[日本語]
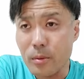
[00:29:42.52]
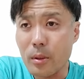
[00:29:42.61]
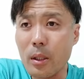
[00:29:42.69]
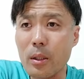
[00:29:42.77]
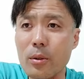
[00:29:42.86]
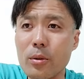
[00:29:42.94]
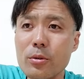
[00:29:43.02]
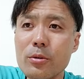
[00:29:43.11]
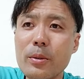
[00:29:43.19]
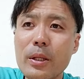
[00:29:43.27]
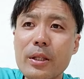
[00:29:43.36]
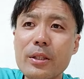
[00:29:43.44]
あの
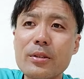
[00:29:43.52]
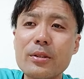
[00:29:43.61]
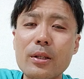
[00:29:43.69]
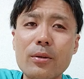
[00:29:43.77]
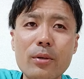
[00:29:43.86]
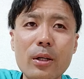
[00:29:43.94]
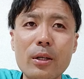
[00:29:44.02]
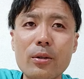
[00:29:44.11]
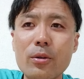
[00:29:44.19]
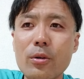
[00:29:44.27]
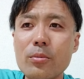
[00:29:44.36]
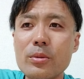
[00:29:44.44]
ウーバーイーツさんはあ
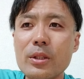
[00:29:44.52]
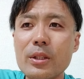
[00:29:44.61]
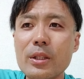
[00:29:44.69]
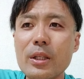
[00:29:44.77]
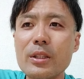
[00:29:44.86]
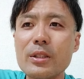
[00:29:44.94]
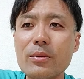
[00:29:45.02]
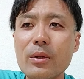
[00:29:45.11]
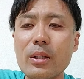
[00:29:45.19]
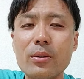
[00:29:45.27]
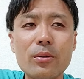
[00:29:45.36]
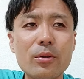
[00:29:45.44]
のお店に対して
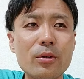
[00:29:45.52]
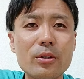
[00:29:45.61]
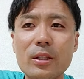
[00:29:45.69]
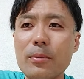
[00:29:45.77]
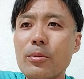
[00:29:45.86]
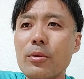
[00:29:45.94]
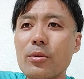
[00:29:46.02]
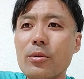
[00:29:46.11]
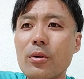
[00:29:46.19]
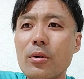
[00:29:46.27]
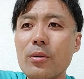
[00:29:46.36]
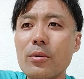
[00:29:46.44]
はあの
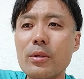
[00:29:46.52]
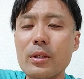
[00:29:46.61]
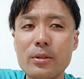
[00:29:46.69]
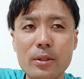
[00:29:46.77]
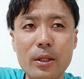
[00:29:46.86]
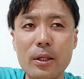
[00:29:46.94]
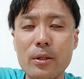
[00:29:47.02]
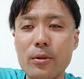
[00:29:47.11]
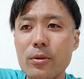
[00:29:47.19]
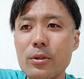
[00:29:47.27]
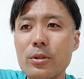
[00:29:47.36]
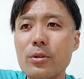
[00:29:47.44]
サポートですねあ
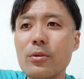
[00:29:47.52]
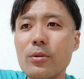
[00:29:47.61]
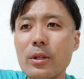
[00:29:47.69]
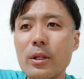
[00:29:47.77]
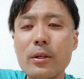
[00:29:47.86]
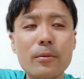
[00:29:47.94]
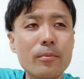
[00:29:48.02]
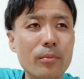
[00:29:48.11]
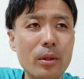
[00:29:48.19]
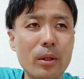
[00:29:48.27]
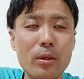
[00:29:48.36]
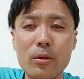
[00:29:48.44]
の人のね
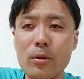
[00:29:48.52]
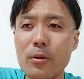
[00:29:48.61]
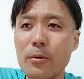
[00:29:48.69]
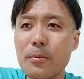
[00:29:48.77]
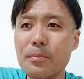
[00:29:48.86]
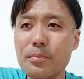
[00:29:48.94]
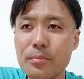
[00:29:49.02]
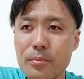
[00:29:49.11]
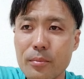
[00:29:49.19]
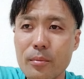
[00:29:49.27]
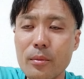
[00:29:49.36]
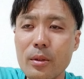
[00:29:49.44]
あの
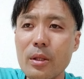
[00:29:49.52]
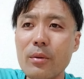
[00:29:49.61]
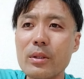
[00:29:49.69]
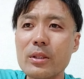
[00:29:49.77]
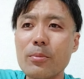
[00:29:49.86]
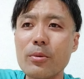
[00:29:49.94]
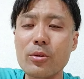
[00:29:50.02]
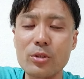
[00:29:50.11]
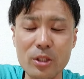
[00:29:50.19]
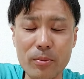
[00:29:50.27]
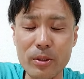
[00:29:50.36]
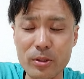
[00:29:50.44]
電話サポート
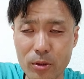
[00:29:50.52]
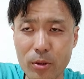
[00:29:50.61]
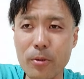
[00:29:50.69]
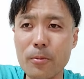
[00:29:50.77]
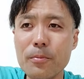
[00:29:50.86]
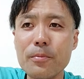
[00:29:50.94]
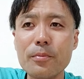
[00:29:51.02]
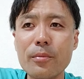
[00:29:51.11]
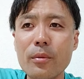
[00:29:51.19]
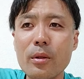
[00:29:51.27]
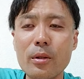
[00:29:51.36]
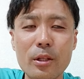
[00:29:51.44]
してますと
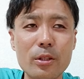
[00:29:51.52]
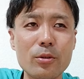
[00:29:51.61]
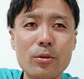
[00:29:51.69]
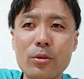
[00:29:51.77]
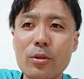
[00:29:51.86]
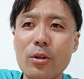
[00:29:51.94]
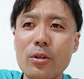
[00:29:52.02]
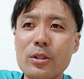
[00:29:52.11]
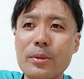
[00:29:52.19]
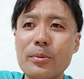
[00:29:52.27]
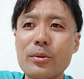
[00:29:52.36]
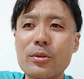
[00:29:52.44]
でそこの
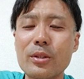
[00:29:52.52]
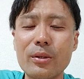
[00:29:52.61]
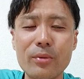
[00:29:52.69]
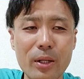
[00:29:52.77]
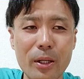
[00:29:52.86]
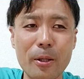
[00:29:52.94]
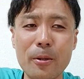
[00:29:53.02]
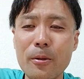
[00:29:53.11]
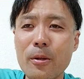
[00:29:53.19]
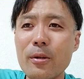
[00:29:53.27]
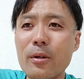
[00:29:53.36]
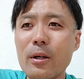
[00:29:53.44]
サポートさんは
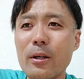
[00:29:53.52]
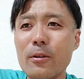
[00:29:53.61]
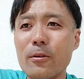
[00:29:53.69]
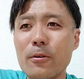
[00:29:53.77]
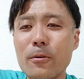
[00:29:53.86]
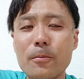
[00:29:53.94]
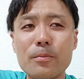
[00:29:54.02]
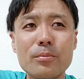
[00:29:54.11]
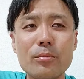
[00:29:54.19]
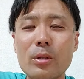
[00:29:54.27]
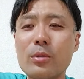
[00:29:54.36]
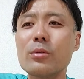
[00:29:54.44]
あの、
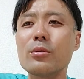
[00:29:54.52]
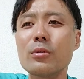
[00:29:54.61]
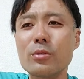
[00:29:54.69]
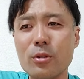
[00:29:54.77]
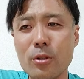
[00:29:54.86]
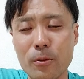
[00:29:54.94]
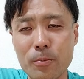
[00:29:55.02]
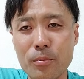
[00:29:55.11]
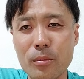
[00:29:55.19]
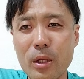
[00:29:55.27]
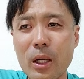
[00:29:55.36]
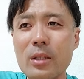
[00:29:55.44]
まあ、ルール上
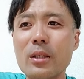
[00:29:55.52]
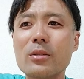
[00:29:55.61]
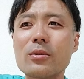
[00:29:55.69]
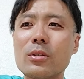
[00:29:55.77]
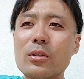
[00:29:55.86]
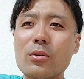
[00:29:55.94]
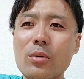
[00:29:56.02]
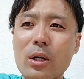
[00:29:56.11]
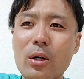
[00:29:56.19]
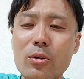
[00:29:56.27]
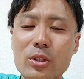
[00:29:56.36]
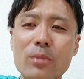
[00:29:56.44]
配達員と
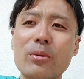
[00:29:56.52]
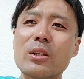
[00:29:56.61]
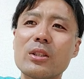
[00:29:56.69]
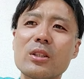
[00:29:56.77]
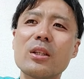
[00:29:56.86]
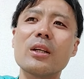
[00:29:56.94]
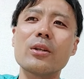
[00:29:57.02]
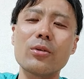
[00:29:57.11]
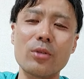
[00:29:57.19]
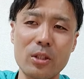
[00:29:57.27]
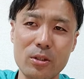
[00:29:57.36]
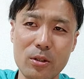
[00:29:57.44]
はおしゃべりしない
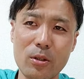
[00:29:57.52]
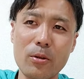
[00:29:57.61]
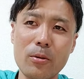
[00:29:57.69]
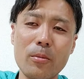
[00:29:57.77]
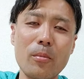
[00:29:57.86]
ようですと